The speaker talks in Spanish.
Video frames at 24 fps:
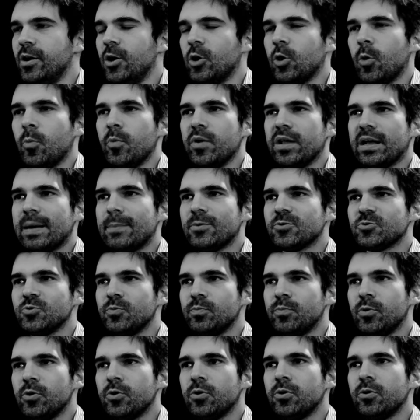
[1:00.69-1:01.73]
y lo comunicamos
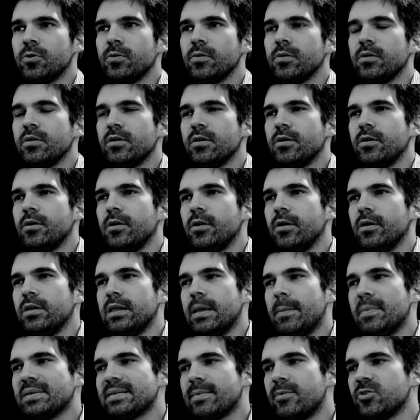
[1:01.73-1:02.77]
un poco
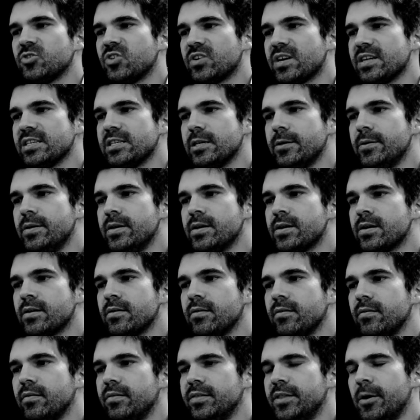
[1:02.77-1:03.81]
y empezamos a
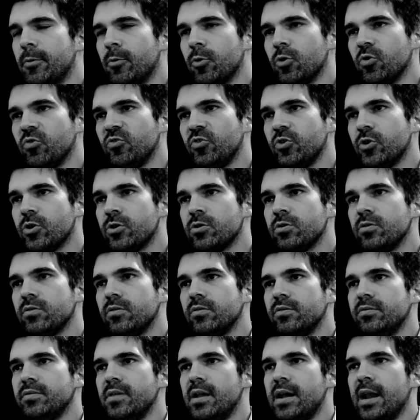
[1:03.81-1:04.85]
recibir devolución
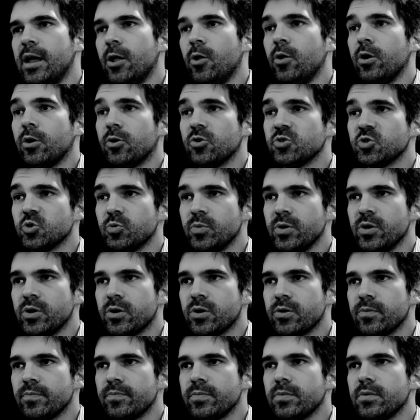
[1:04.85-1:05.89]
del lado del
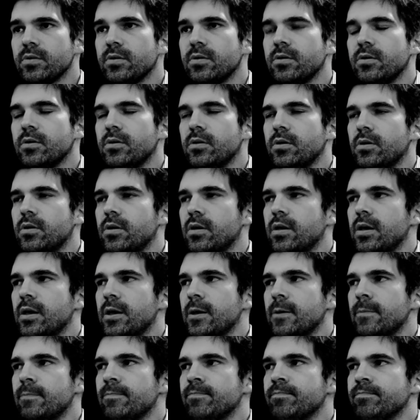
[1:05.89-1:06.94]
consumidor.
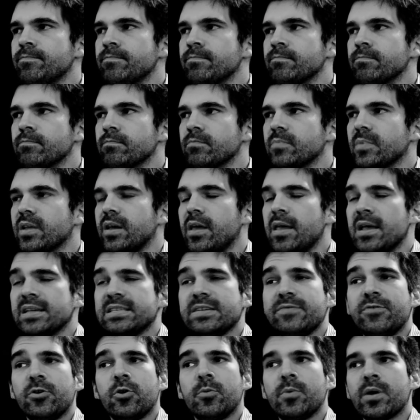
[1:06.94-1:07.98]
Em, y
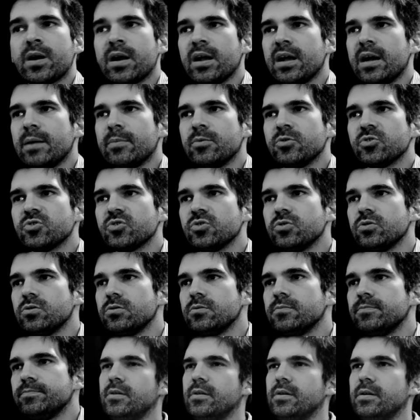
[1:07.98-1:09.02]
así fue como arrancamos.
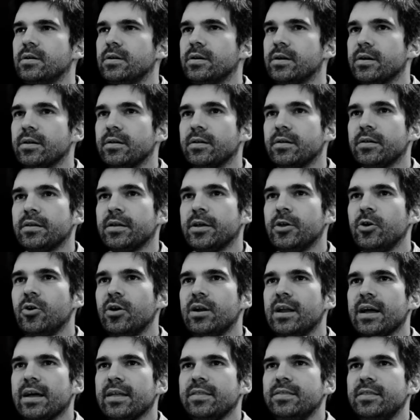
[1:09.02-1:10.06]
creo que
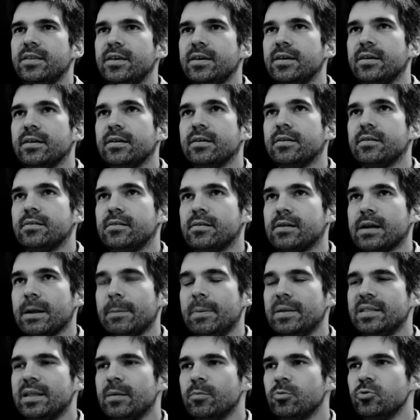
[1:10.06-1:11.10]
la gente
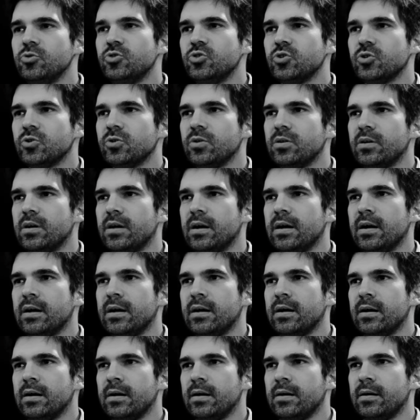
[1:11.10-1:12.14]
respeta mucho
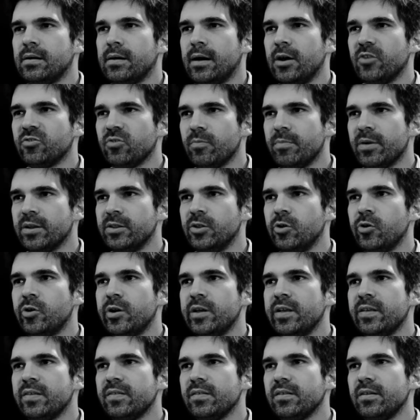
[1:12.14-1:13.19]
a los
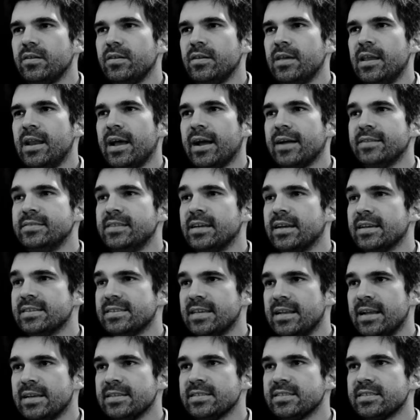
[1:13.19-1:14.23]
emprendedores y a la gente que
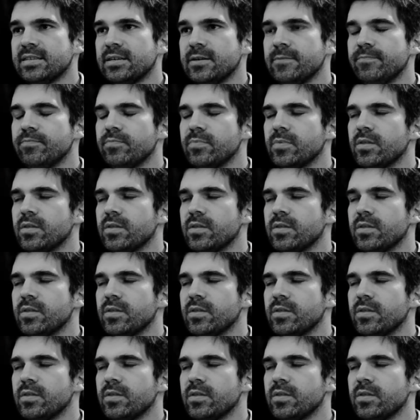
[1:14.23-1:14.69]
se lanza.